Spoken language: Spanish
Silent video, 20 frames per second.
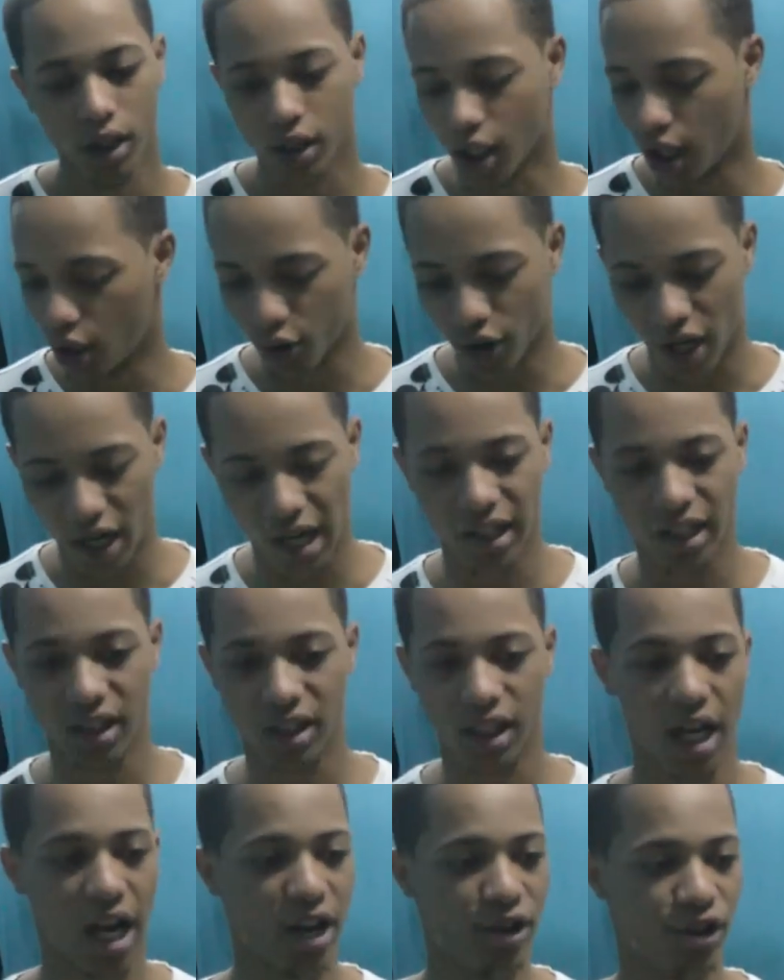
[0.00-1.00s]
Tengo una hija de
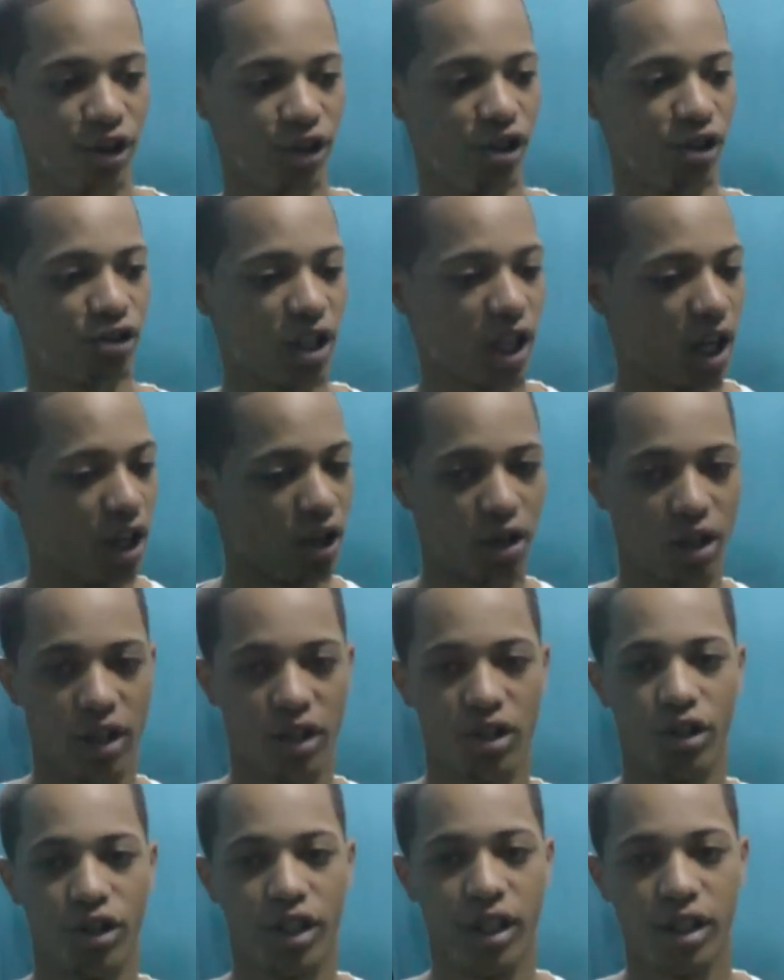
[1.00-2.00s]
tres años, yo no sé qué es lo que
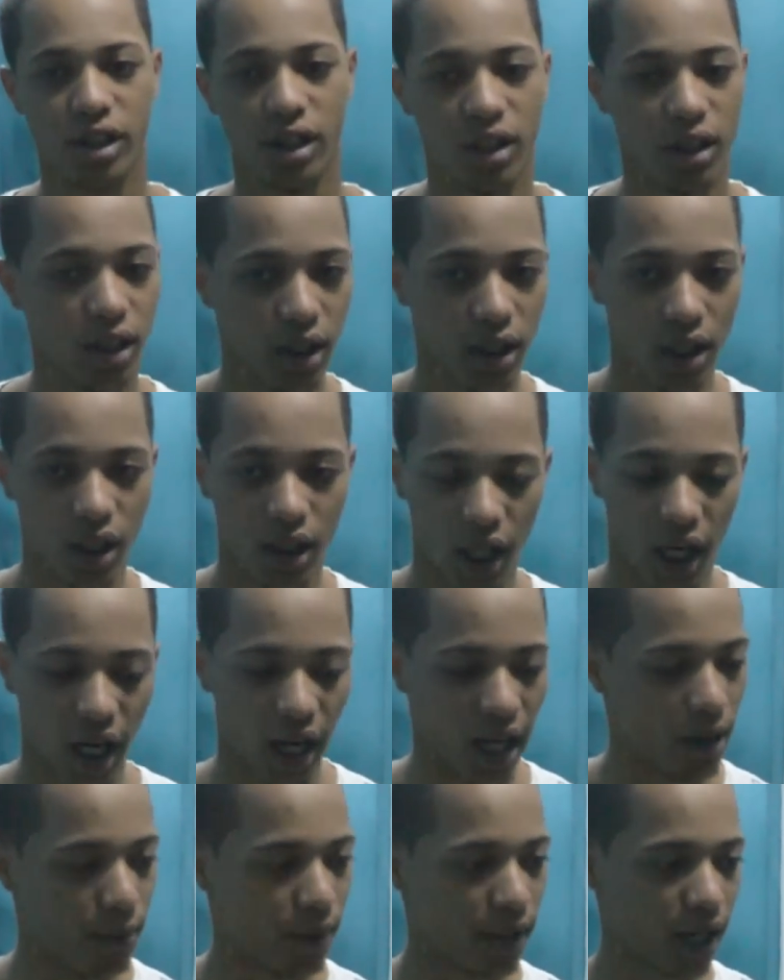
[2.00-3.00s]
ellos dicen, que
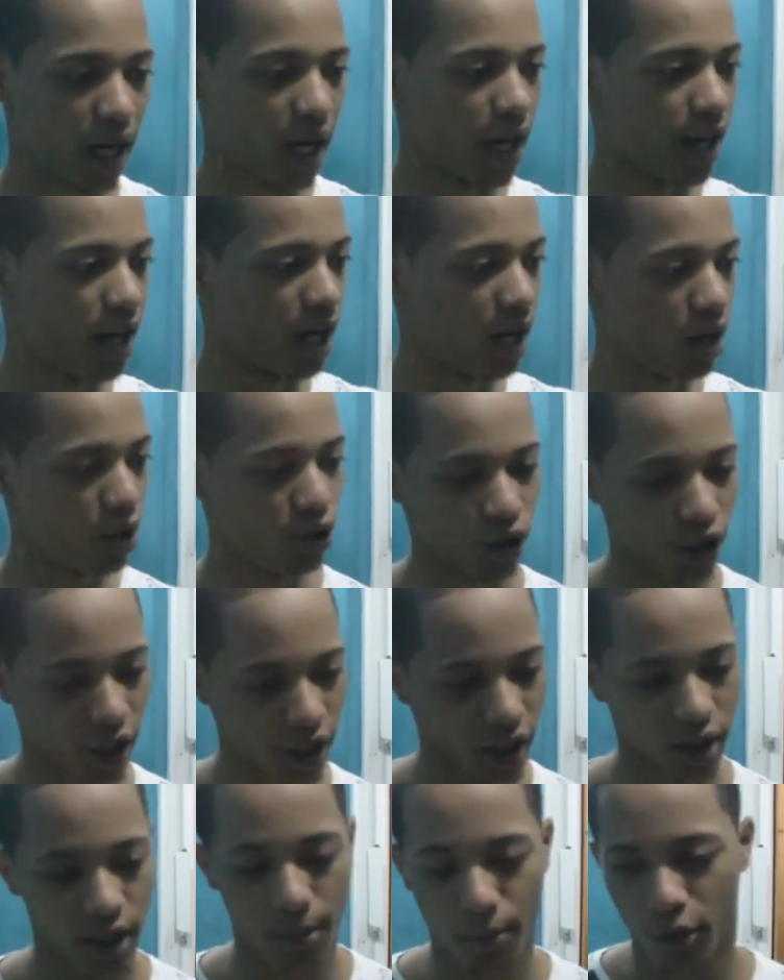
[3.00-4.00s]
cada vez que agarran a uno
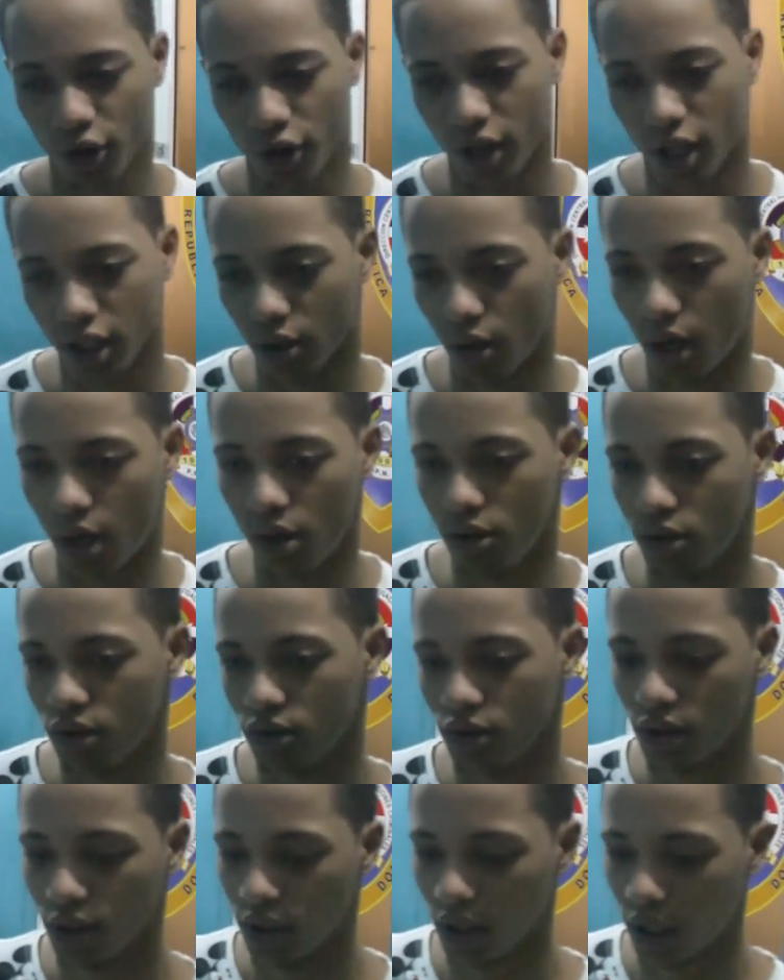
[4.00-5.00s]
quieren estar mandando a uno.
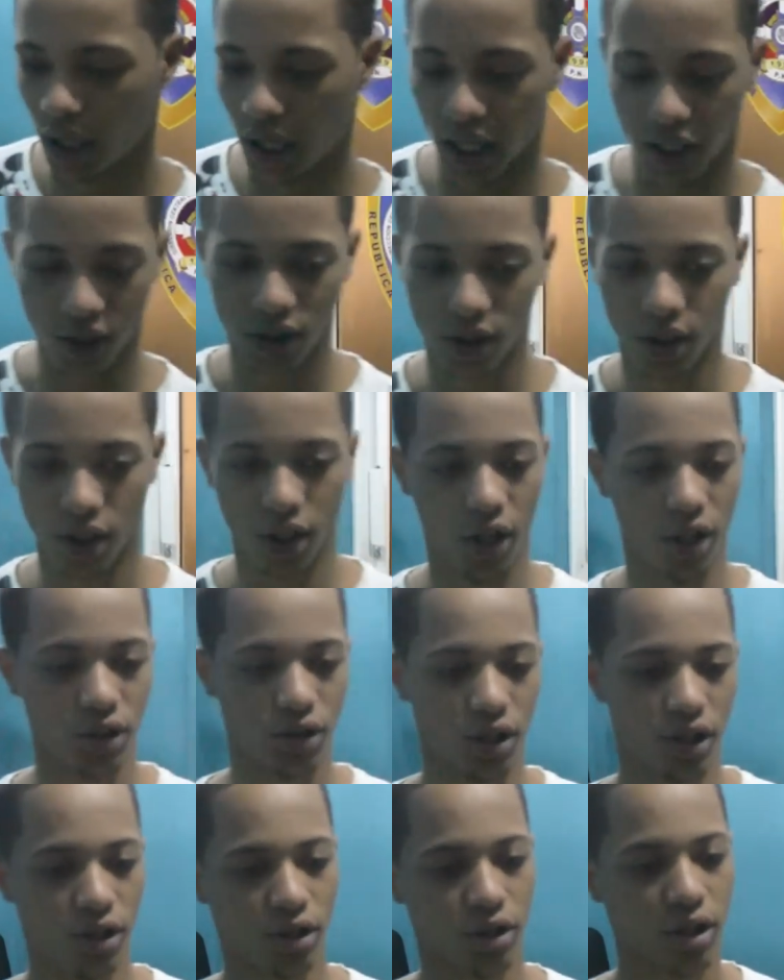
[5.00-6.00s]
Así no,
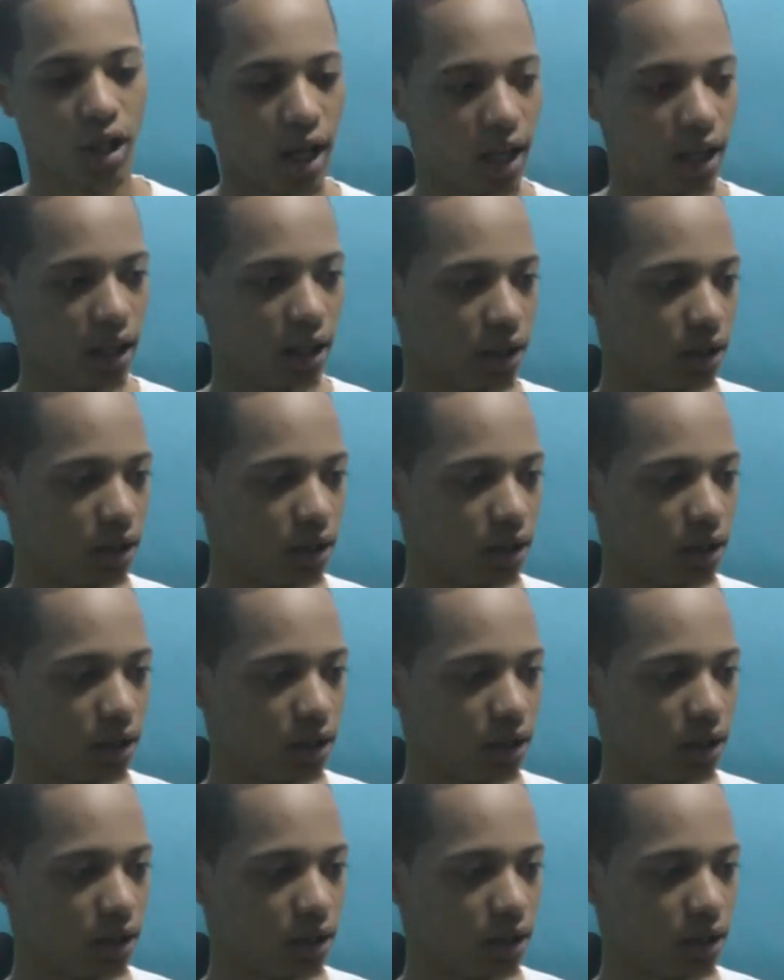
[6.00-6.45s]
eso no está.